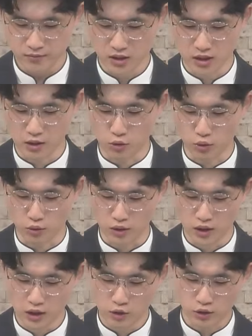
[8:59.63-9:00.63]
그리고
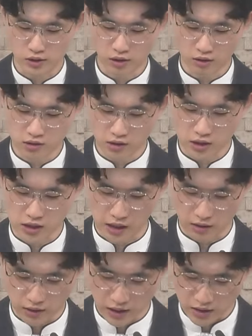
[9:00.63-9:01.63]
또한 성전을
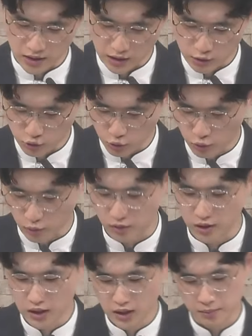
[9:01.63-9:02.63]
재건하는 일을 두고